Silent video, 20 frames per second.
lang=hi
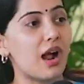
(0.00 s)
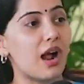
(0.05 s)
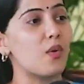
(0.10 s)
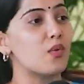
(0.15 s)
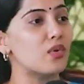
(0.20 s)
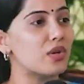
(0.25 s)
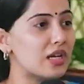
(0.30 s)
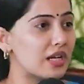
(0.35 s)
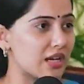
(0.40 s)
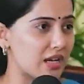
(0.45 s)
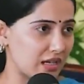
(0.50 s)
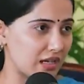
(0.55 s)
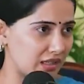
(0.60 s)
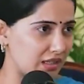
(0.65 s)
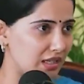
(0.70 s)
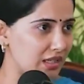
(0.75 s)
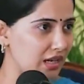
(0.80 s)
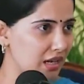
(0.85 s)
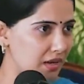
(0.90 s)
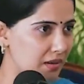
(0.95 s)
ग्राउंडेड
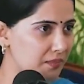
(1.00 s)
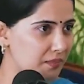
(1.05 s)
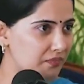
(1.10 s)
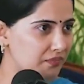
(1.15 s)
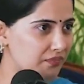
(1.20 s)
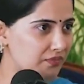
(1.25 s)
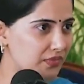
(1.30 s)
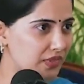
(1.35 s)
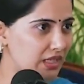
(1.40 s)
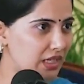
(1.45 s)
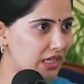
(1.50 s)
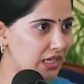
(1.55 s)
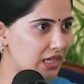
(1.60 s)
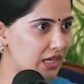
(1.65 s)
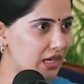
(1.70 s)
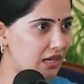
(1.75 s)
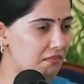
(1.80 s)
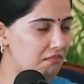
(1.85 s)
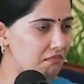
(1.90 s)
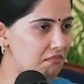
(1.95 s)
रखती है कि
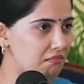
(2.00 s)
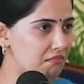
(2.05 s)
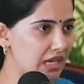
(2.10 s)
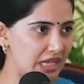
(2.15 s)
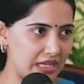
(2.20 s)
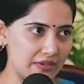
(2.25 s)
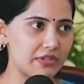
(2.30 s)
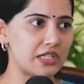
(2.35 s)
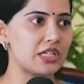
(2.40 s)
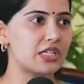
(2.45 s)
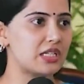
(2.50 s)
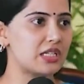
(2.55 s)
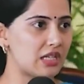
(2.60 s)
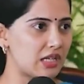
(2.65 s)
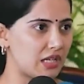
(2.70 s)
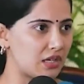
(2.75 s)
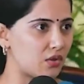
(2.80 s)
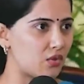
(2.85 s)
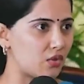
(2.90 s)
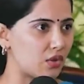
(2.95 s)
ये मेरी वजह से
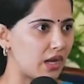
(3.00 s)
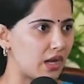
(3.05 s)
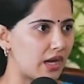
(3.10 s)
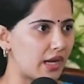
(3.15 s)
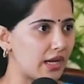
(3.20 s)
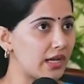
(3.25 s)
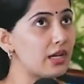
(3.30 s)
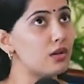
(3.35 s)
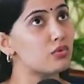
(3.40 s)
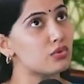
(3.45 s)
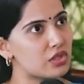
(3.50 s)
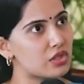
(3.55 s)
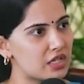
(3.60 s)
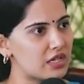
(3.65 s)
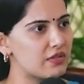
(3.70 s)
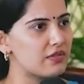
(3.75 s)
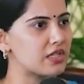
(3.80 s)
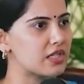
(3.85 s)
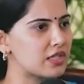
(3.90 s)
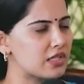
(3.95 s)
नहीं हो रहा है ये
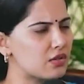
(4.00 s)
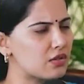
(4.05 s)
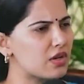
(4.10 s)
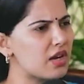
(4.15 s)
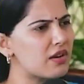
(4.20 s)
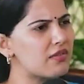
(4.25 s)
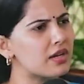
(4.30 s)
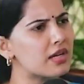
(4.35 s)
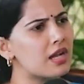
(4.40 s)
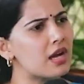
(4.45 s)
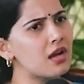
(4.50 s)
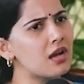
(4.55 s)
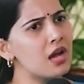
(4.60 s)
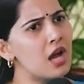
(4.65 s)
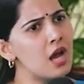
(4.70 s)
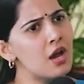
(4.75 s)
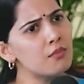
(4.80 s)
उसकी वजह से हो रहा है वरना